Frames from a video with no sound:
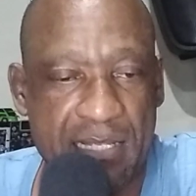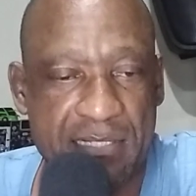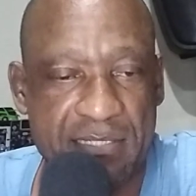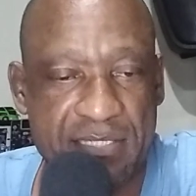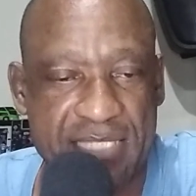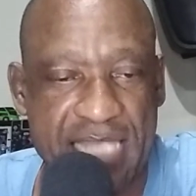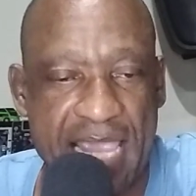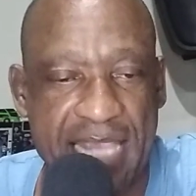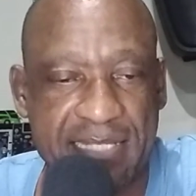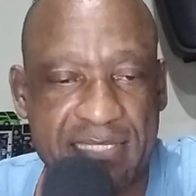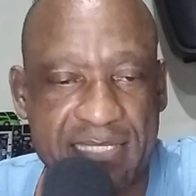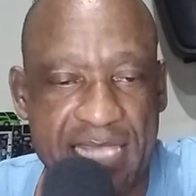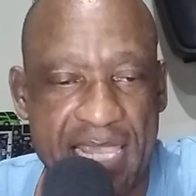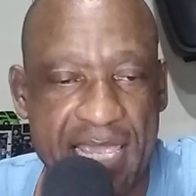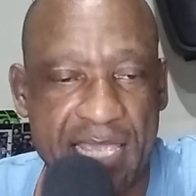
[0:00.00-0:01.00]

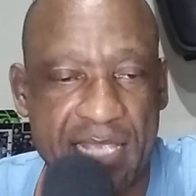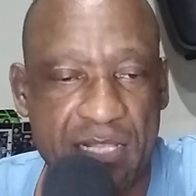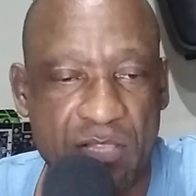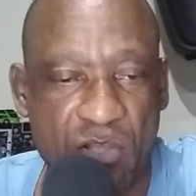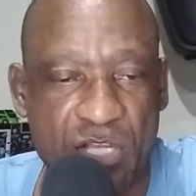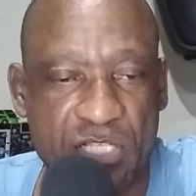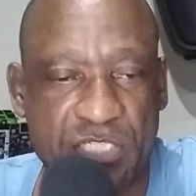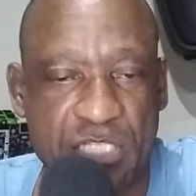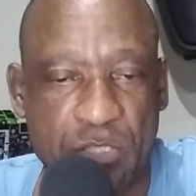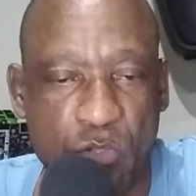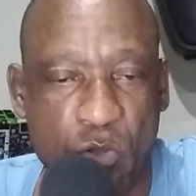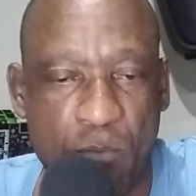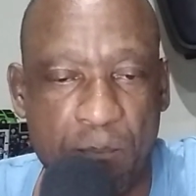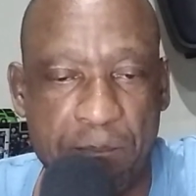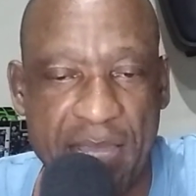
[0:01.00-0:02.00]
6C Loja
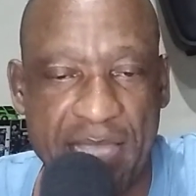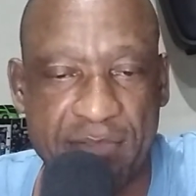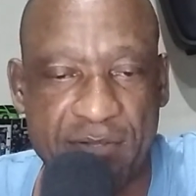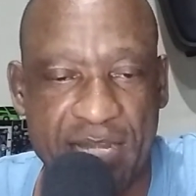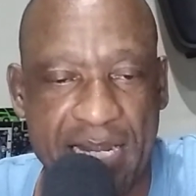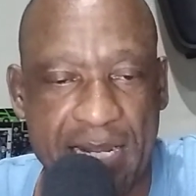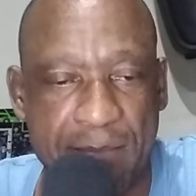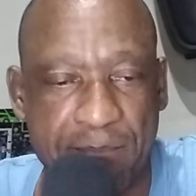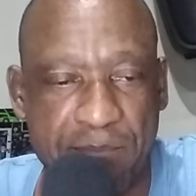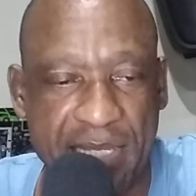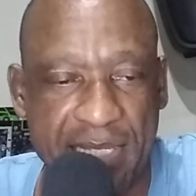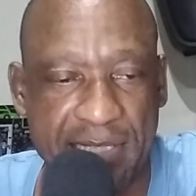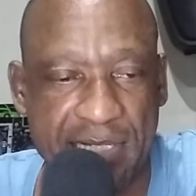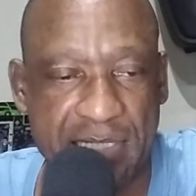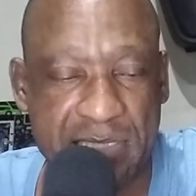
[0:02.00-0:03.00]
Dom Pedro em
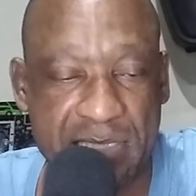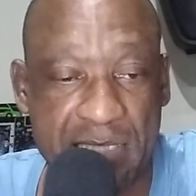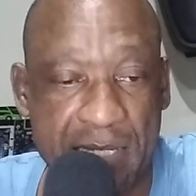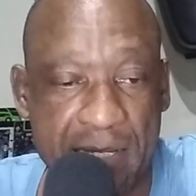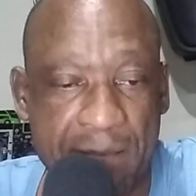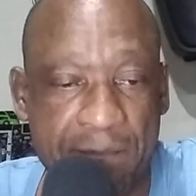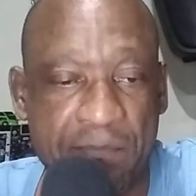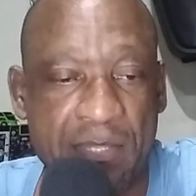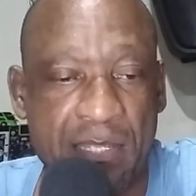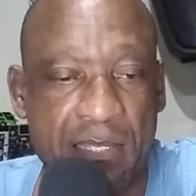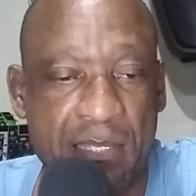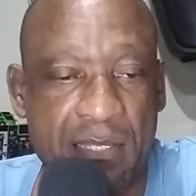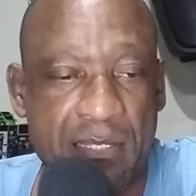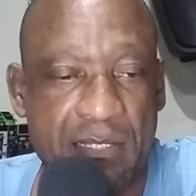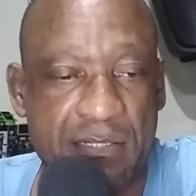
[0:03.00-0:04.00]
Campinas,
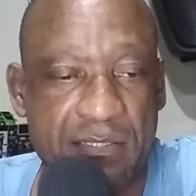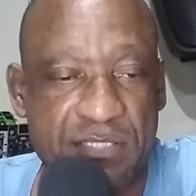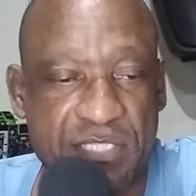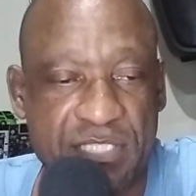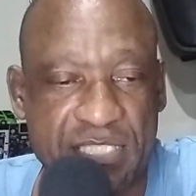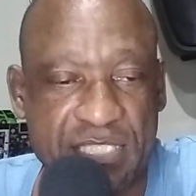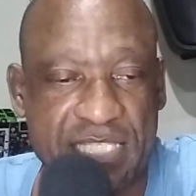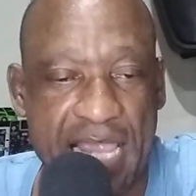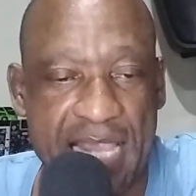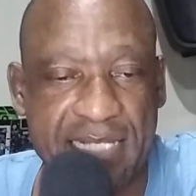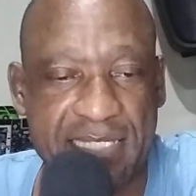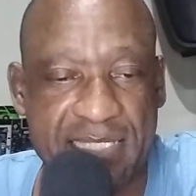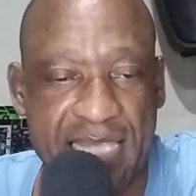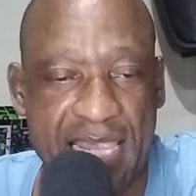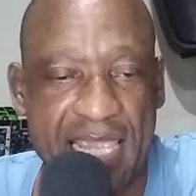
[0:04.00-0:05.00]

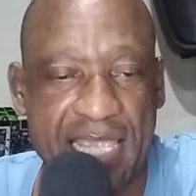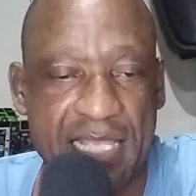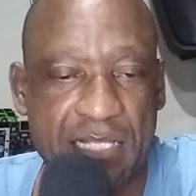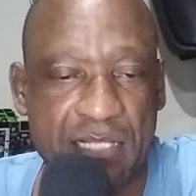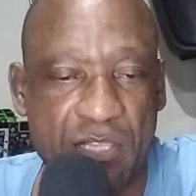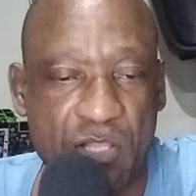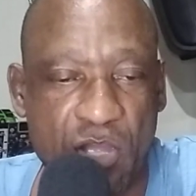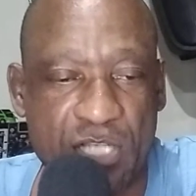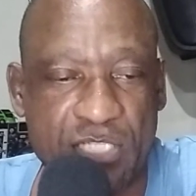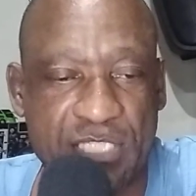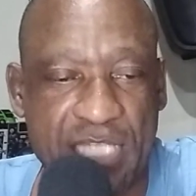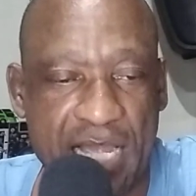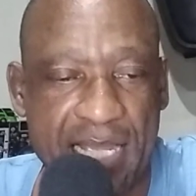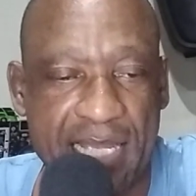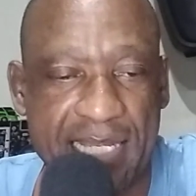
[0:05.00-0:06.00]
6C
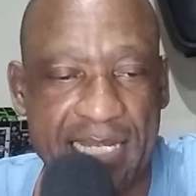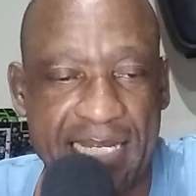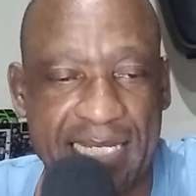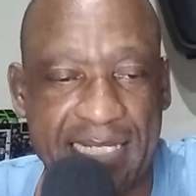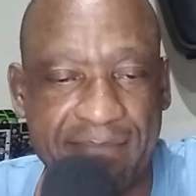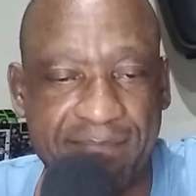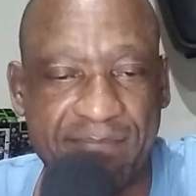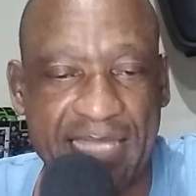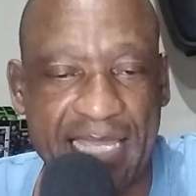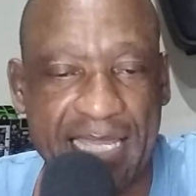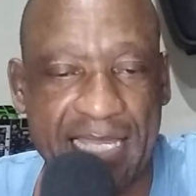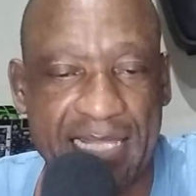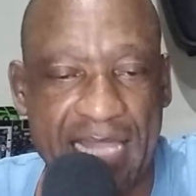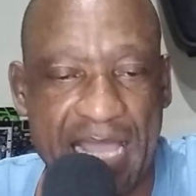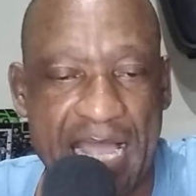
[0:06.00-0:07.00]
Loja
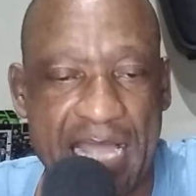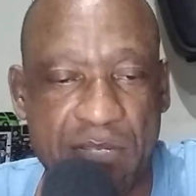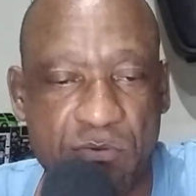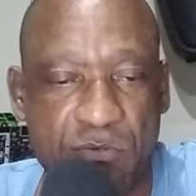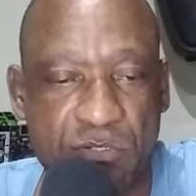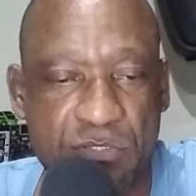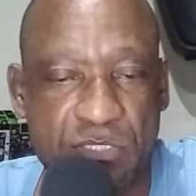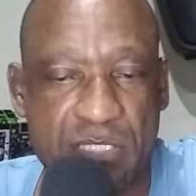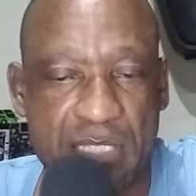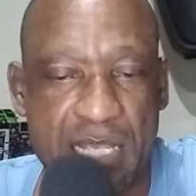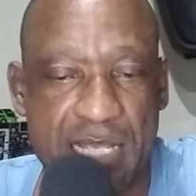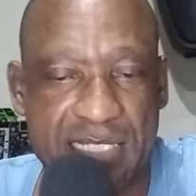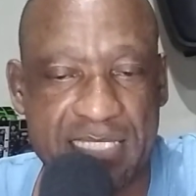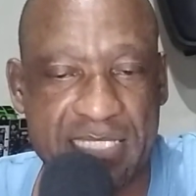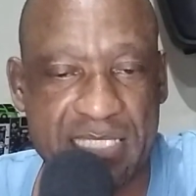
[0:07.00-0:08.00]
Interlagos
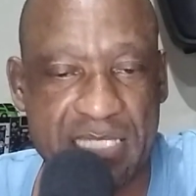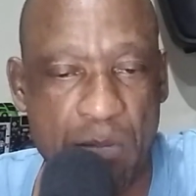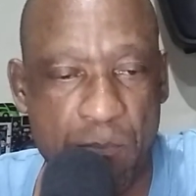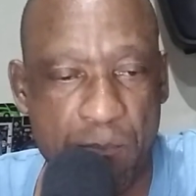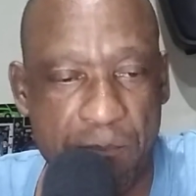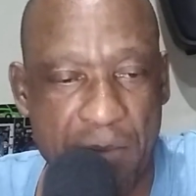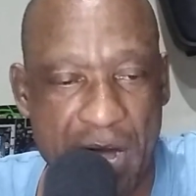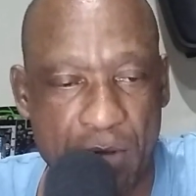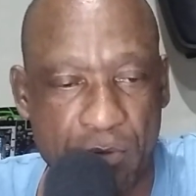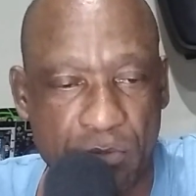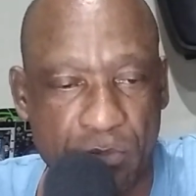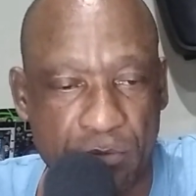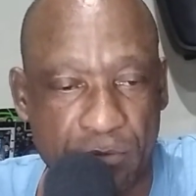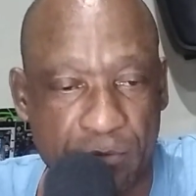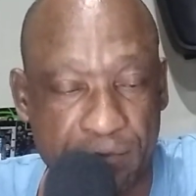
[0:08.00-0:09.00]
São
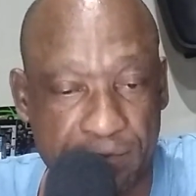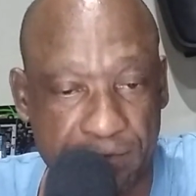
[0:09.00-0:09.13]
Paulo